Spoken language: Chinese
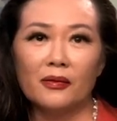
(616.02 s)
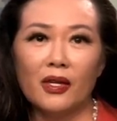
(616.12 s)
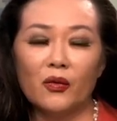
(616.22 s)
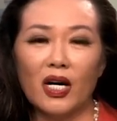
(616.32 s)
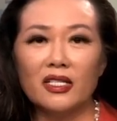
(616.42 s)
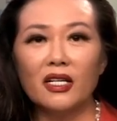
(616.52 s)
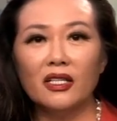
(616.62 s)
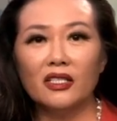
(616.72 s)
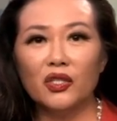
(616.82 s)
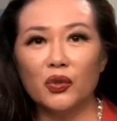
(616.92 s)
晚上
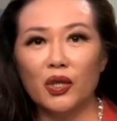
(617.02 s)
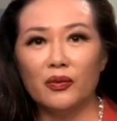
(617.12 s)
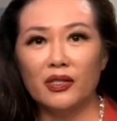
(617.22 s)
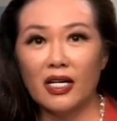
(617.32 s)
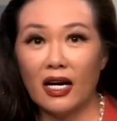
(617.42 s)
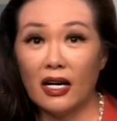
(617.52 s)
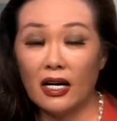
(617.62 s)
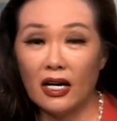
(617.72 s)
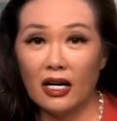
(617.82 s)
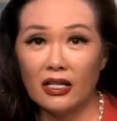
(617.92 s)
他就睡在
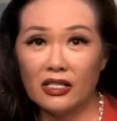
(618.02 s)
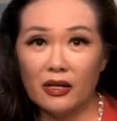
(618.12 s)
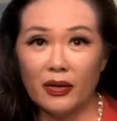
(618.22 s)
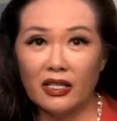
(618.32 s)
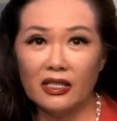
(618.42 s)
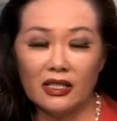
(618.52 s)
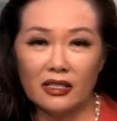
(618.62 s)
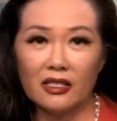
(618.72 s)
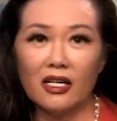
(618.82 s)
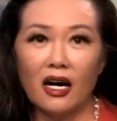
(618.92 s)
啊这把椅
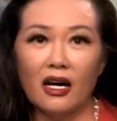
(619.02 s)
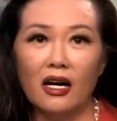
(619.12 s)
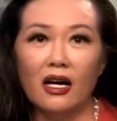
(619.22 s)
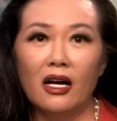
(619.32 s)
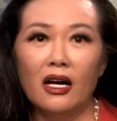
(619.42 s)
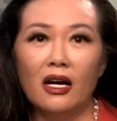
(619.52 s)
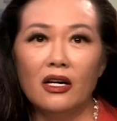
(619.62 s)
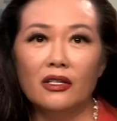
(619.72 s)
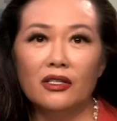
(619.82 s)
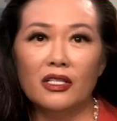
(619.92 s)
子上，
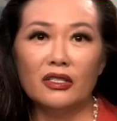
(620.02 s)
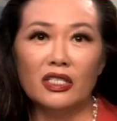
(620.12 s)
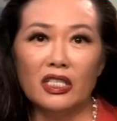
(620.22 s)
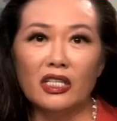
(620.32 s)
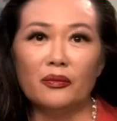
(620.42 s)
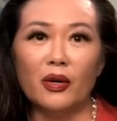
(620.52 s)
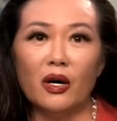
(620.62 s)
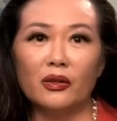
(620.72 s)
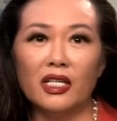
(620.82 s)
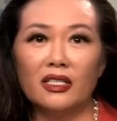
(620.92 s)
将行李
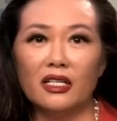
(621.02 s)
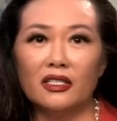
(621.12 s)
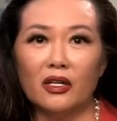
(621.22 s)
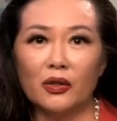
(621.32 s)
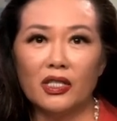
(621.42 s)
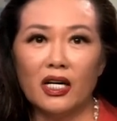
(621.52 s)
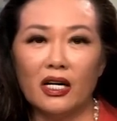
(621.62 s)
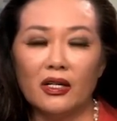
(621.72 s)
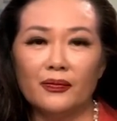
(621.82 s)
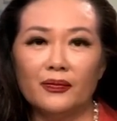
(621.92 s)
包垫在脚下。
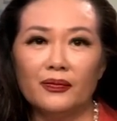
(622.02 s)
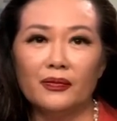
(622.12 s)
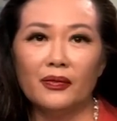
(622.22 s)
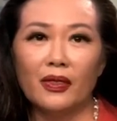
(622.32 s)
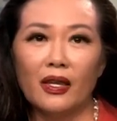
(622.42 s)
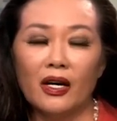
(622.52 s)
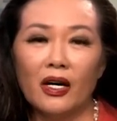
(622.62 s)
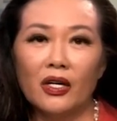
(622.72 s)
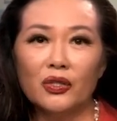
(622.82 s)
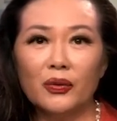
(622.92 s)

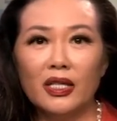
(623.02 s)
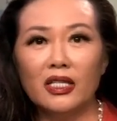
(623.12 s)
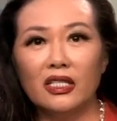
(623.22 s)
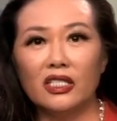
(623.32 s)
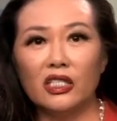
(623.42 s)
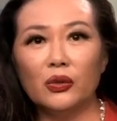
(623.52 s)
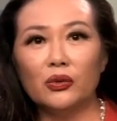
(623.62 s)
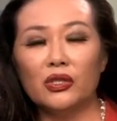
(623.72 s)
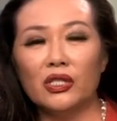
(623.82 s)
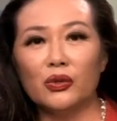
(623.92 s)
作为一个极度
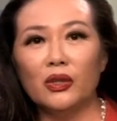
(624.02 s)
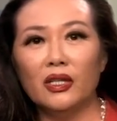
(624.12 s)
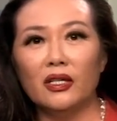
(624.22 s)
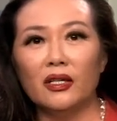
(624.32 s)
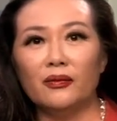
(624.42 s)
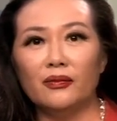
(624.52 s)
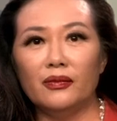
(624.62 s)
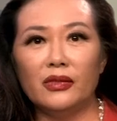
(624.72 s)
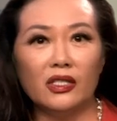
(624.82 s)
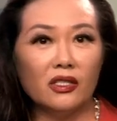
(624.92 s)
自尊的人，
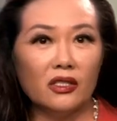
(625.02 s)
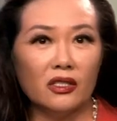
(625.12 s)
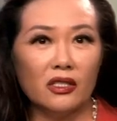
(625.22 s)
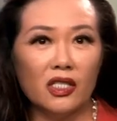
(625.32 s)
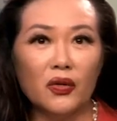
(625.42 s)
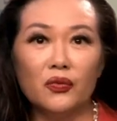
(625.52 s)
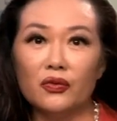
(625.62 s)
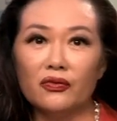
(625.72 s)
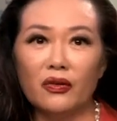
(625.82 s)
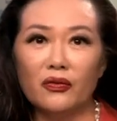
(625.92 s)
即使身无
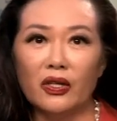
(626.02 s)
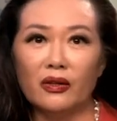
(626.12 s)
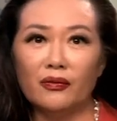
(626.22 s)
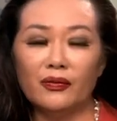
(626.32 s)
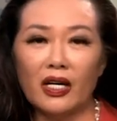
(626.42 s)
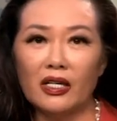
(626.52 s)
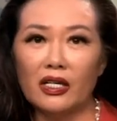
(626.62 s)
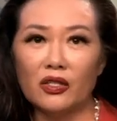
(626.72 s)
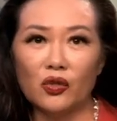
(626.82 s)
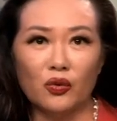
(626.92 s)
分文，他也
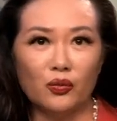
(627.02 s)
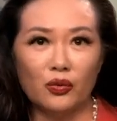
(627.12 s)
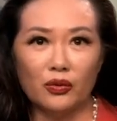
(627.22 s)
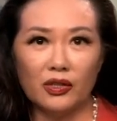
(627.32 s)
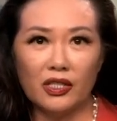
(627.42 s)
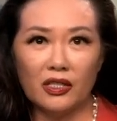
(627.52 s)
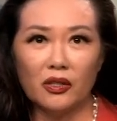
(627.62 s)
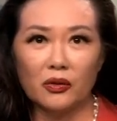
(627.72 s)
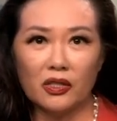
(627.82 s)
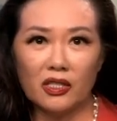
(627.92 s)
从不接
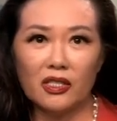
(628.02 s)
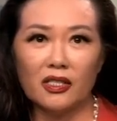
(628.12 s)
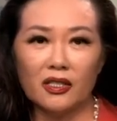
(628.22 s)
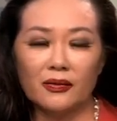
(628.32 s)
受施舍。